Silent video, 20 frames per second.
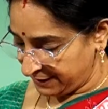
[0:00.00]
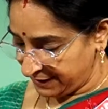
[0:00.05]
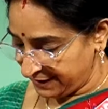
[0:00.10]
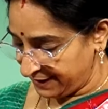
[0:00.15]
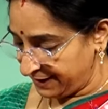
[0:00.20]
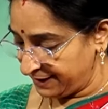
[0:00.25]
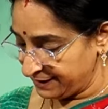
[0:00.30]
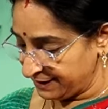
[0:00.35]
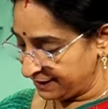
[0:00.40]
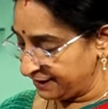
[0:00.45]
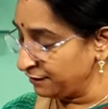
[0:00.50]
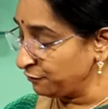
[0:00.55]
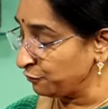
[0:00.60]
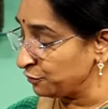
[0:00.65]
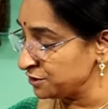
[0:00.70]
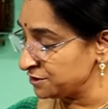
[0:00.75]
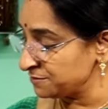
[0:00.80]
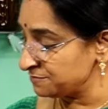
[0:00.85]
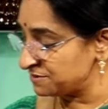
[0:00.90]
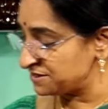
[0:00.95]
దీన్ని ఏంటంటే
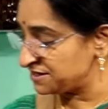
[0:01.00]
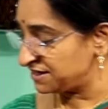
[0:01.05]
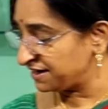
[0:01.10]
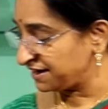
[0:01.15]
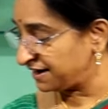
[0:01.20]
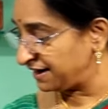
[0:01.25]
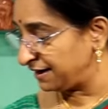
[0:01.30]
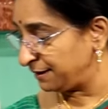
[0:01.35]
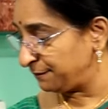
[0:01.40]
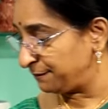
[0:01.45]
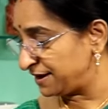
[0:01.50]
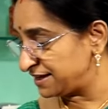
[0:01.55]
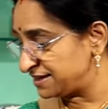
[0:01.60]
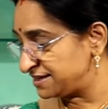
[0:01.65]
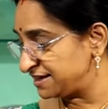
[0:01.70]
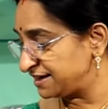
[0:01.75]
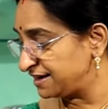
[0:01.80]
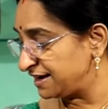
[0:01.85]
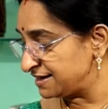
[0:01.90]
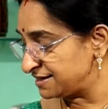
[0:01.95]
కొంచెం చిక్కటి
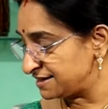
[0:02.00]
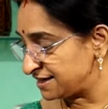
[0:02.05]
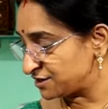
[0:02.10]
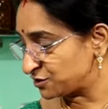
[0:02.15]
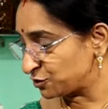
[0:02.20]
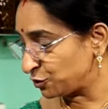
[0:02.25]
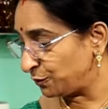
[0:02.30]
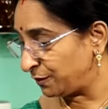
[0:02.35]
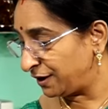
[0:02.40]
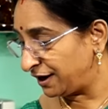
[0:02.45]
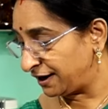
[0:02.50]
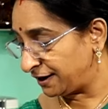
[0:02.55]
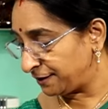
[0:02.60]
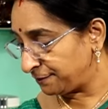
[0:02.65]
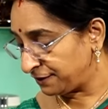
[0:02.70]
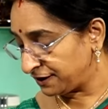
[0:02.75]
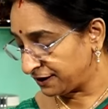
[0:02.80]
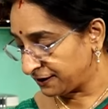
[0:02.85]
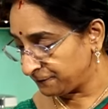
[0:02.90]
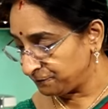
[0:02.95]
మజ్జిగ్గా
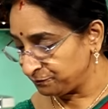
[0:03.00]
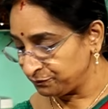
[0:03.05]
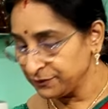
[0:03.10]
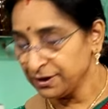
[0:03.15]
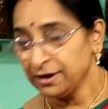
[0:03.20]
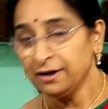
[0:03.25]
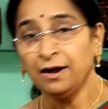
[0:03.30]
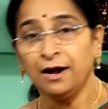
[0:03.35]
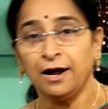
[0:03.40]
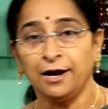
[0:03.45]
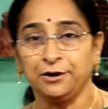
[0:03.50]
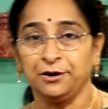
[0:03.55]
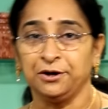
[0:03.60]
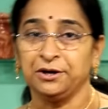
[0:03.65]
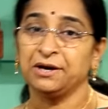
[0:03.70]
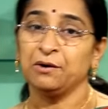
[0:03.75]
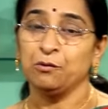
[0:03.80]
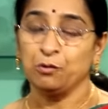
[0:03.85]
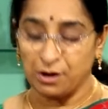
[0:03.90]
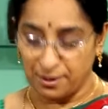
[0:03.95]
చేసుకోవాలన్నమాట అటు
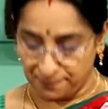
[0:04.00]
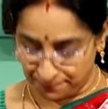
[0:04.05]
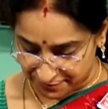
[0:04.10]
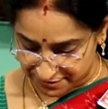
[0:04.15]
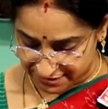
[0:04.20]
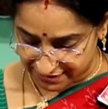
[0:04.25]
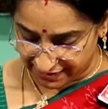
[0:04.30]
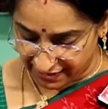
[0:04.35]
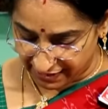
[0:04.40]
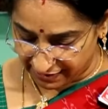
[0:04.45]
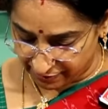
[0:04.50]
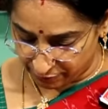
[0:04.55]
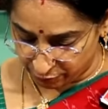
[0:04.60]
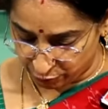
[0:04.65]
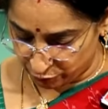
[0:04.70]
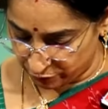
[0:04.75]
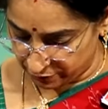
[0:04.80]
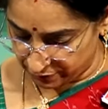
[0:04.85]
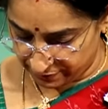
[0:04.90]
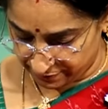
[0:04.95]
ఇటుగా ఒక కప్పు
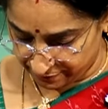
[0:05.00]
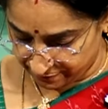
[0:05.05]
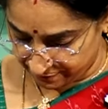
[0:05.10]
చేయాలనుకుంటాం